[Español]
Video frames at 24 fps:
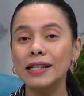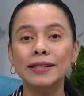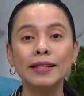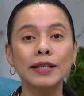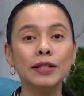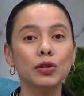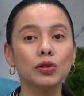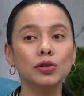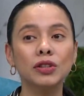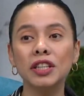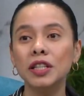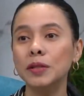
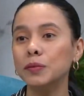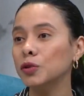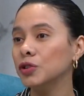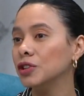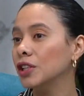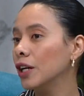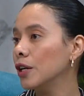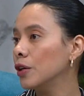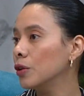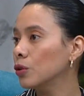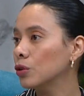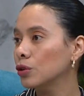Si no
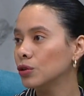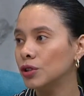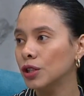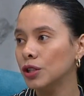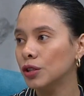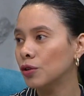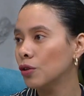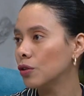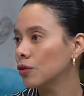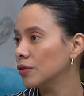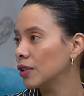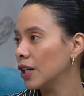tenemos
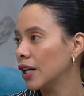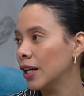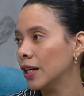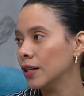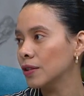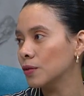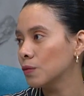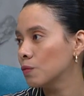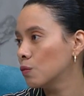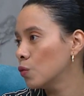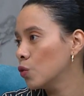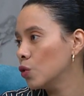diagnóstico,
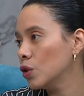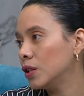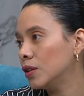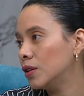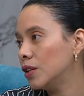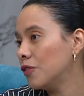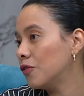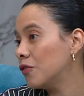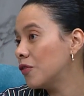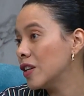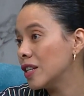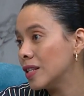es
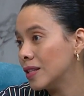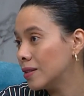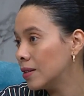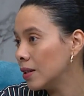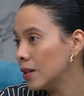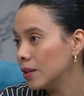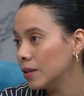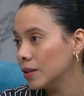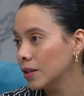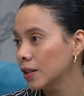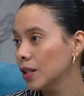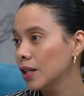muy
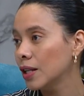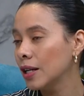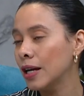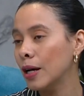difícil.